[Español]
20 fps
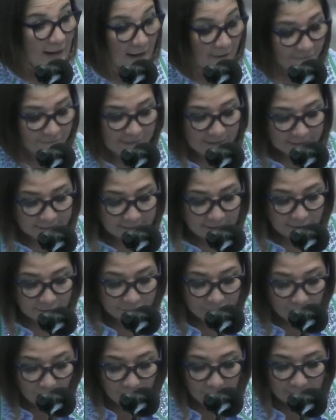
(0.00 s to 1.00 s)

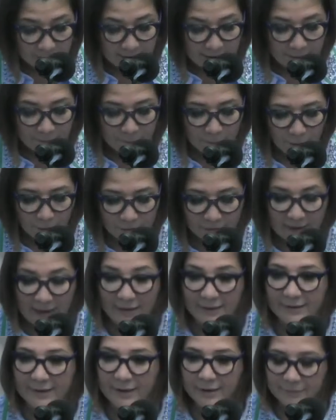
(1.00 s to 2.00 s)
afectación de
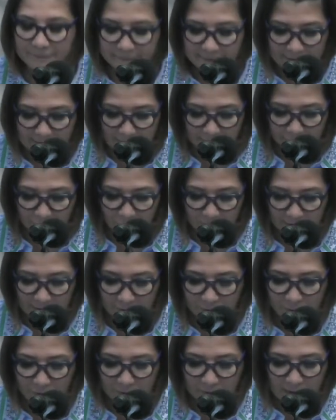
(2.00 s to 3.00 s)
importantes vías
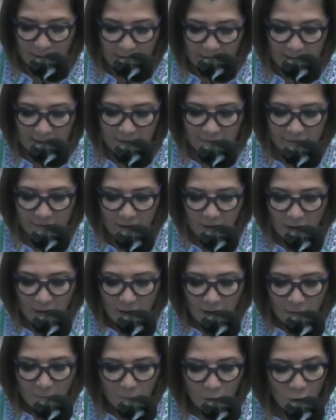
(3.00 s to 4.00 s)
ocasionales,
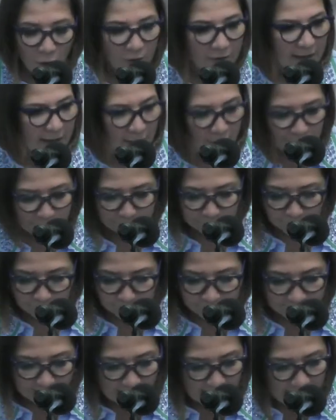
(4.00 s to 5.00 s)
bloqueos
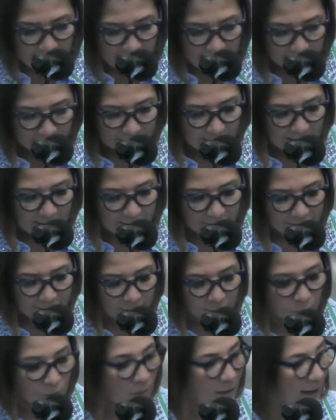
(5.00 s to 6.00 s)
totales a la
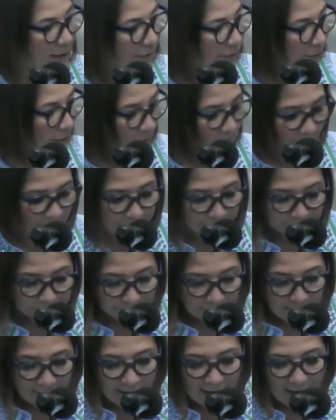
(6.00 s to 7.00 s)
circulación,
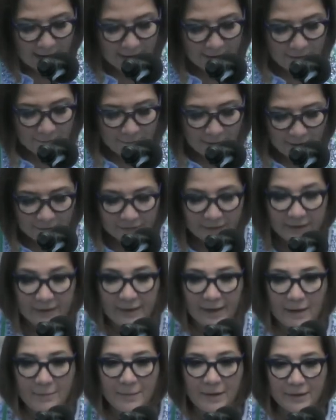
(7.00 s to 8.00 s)
además de
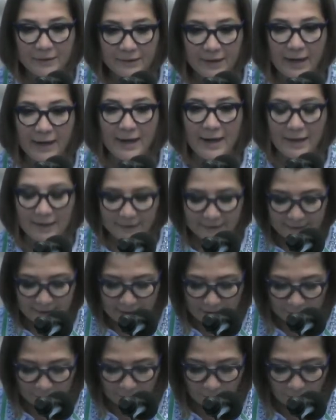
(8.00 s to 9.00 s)
incrementar el
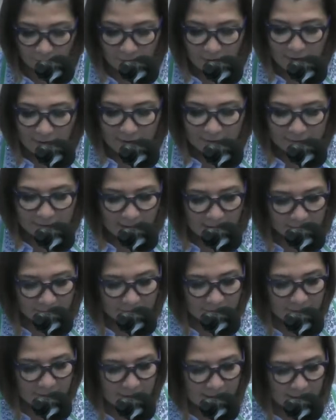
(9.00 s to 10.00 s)
riesgo de
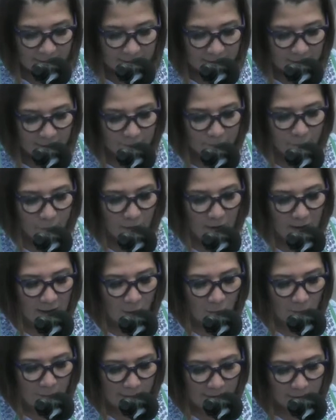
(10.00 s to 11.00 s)
accidentes por el
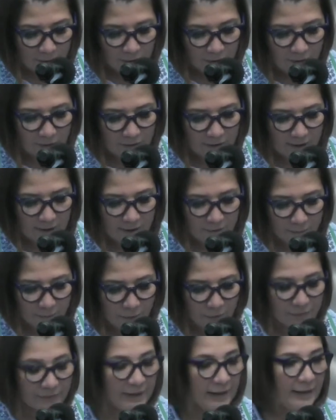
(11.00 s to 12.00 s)
aumento de
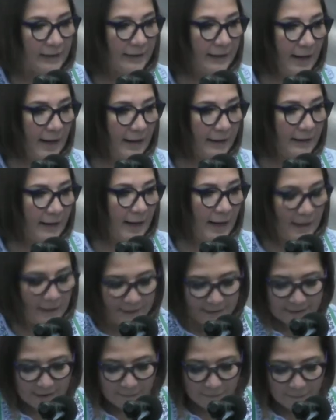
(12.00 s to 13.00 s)
transporte de carga
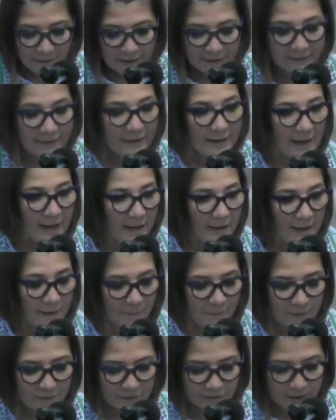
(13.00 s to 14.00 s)
y maquinaria
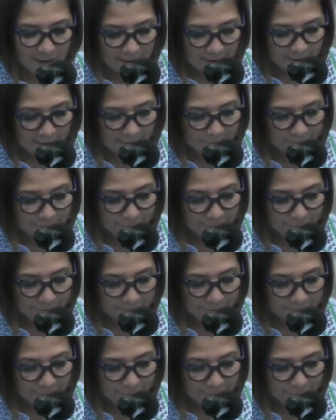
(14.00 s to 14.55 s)
pesada.